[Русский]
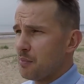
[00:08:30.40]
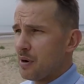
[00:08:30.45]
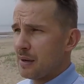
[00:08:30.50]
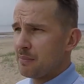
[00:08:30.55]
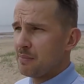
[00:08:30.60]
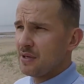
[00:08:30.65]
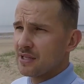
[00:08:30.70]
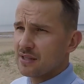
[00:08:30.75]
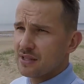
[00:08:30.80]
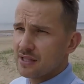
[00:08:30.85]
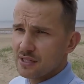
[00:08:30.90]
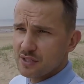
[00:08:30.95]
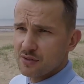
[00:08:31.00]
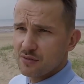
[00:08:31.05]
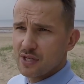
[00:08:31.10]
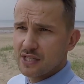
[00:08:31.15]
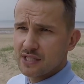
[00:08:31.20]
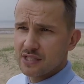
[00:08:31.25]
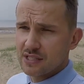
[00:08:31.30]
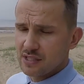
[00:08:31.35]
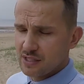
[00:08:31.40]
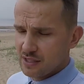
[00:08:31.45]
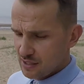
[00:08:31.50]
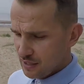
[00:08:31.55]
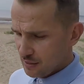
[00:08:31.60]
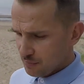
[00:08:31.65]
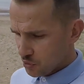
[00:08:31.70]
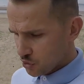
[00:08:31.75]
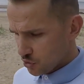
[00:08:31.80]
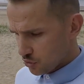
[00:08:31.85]
моменты, связанные с
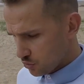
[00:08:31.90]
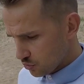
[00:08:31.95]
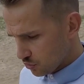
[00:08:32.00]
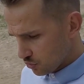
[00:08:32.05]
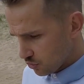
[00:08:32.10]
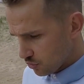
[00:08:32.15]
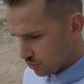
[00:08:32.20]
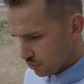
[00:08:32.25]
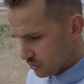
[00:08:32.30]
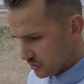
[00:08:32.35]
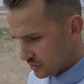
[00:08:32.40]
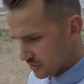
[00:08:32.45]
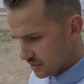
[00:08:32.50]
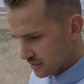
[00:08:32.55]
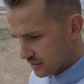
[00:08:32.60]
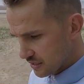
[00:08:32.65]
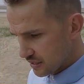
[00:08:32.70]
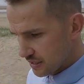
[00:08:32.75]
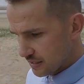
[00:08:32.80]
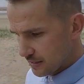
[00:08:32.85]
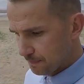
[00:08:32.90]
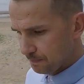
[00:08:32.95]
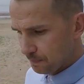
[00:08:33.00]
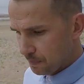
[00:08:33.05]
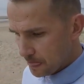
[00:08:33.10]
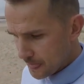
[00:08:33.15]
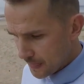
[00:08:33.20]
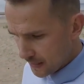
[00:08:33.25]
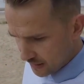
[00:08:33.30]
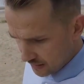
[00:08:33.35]
тем, что из-за
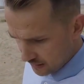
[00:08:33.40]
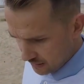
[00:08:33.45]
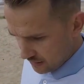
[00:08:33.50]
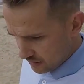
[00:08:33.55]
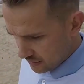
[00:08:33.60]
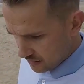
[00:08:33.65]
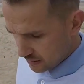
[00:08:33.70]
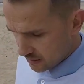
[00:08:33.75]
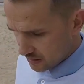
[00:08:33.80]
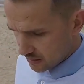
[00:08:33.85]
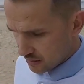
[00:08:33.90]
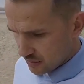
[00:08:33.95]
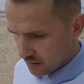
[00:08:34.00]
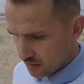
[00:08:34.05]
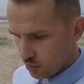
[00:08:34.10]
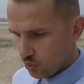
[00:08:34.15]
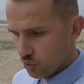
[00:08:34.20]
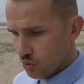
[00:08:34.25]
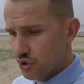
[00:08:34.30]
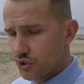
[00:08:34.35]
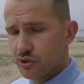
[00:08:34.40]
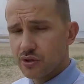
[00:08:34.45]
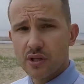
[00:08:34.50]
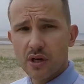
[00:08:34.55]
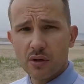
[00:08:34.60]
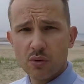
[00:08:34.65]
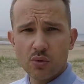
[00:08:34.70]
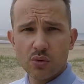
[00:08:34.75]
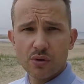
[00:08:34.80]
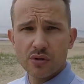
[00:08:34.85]
Э, очень
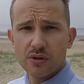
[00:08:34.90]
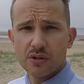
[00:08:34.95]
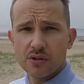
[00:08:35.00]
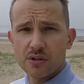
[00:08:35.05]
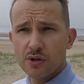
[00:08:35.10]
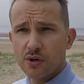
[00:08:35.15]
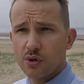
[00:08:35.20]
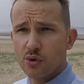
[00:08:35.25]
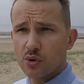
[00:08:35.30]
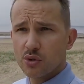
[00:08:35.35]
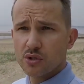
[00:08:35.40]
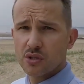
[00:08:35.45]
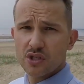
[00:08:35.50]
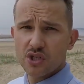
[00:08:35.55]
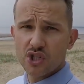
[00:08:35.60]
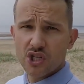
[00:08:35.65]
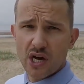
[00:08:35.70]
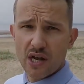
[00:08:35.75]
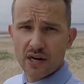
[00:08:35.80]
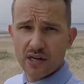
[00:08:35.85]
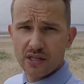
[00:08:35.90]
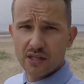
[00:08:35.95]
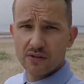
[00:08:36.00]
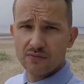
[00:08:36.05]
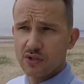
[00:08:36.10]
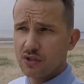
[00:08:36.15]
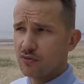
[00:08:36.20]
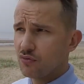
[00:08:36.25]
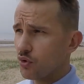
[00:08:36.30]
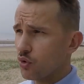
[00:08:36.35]
такой серьезной жары
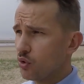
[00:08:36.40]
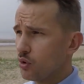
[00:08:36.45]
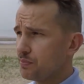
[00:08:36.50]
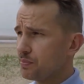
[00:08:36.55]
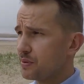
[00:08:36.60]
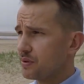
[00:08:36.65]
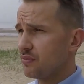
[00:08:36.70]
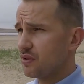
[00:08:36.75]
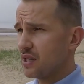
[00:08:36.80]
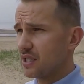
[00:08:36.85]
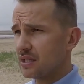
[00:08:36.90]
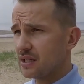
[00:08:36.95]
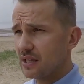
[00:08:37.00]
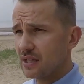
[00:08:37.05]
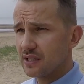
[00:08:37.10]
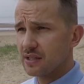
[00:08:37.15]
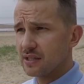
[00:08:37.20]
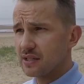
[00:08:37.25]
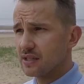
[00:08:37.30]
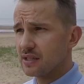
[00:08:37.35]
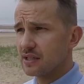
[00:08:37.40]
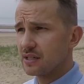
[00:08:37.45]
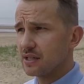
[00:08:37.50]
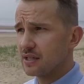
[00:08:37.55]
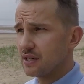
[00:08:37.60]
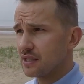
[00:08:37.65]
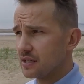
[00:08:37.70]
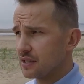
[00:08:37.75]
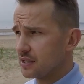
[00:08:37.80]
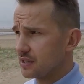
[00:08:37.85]
в Европе, в Англии,
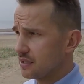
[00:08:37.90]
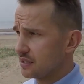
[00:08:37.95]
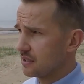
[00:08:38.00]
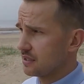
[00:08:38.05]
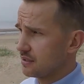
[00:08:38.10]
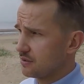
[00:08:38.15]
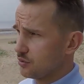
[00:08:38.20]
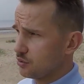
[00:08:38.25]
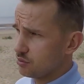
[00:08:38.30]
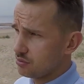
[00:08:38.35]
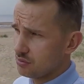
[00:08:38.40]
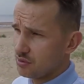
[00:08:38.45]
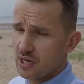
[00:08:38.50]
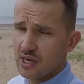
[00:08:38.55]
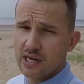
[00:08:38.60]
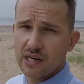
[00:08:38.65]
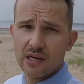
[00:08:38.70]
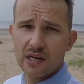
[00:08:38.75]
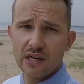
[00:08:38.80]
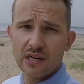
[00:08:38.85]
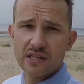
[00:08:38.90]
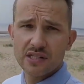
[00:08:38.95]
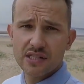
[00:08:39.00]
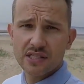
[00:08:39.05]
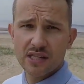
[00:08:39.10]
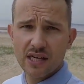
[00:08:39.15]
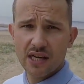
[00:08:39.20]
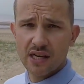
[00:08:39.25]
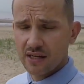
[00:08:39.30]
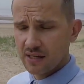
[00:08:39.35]
э, ну, горели
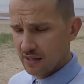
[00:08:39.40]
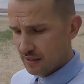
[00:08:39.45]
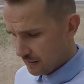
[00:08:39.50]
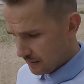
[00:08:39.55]
леса.